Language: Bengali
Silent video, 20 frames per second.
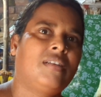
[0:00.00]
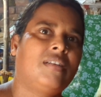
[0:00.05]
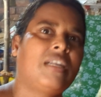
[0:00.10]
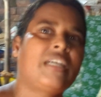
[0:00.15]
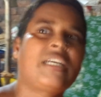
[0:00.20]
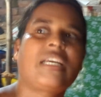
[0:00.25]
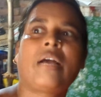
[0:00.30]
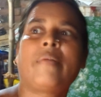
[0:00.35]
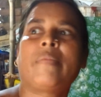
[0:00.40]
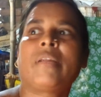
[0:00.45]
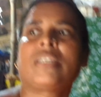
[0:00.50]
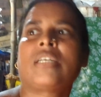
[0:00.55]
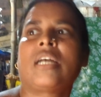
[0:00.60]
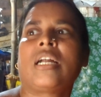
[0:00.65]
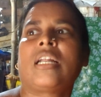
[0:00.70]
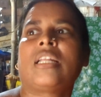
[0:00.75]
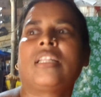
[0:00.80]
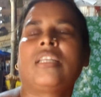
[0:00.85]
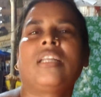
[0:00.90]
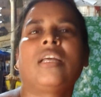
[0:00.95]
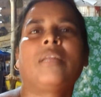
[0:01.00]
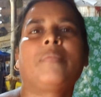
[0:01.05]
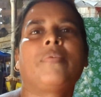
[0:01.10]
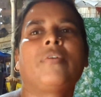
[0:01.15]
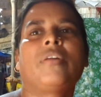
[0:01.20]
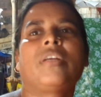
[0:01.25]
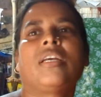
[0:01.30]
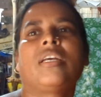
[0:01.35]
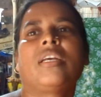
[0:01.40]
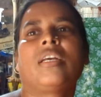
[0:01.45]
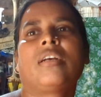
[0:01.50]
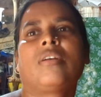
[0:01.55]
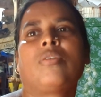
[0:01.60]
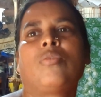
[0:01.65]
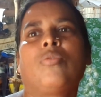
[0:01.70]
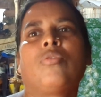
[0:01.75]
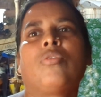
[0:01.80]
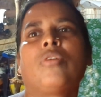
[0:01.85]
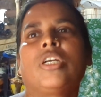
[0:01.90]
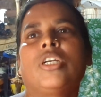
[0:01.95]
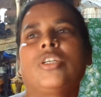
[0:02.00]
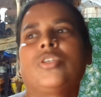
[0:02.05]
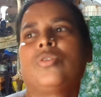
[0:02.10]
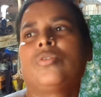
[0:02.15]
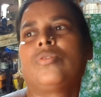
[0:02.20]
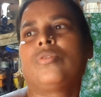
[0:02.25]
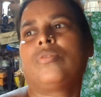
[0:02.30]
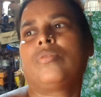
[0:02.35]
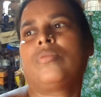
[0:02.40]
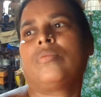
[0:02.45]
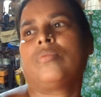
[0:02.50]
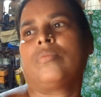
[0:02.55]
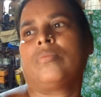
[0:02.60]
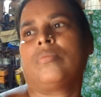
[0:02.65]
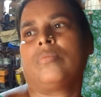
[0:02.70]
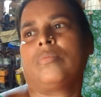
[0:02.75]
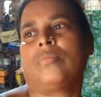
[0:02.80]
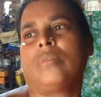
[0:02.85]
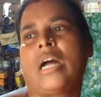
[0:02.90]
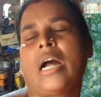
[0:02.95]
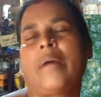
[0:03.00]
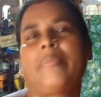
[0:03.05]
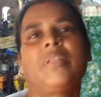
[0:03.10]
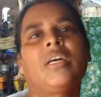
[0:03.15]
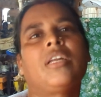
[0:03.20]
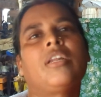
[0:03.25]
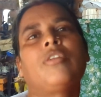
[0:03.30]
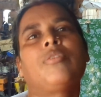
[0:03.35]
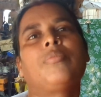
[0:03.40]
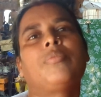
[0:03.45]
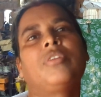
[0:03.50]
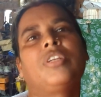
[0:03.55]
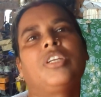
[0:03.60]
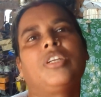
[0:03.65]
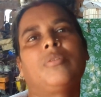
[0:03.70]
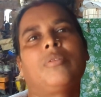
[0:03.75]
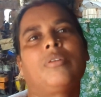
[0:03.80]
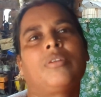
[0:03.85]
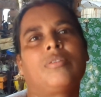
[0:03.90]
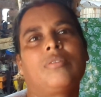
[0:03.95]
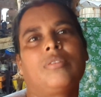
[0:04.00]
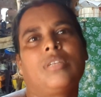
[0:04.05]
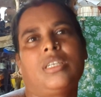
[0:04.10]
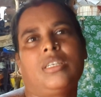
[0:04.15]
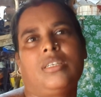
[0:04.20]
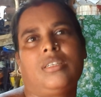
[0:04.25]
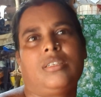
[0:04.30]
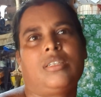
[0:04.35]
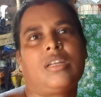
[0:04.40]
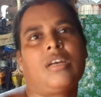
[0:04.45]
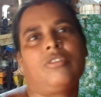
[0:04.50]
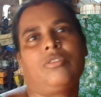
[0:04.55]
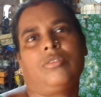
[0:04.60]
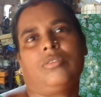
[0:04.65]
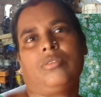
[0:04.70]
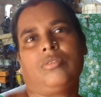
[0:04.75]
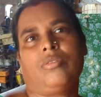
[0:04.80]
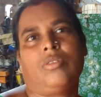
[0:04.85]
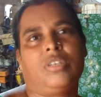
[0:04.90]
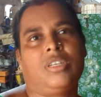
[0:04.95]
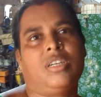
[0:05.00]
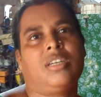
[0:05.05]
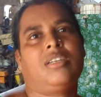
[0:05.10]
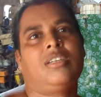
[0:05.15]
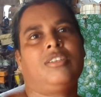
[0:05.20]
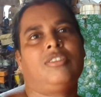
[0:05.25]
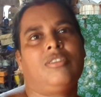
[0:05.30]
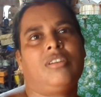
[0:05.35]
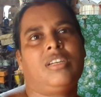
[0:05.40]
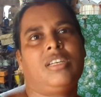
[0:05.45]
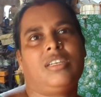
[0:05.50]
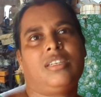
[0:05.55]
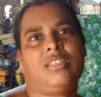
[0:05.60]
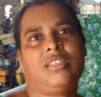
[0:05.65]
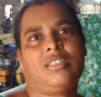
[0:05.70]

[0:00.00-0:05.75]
নাকি আমরা সারা দিনের পরে কোনো কিছু আবদারের উপর নির্ভর করে সংসারটা চলে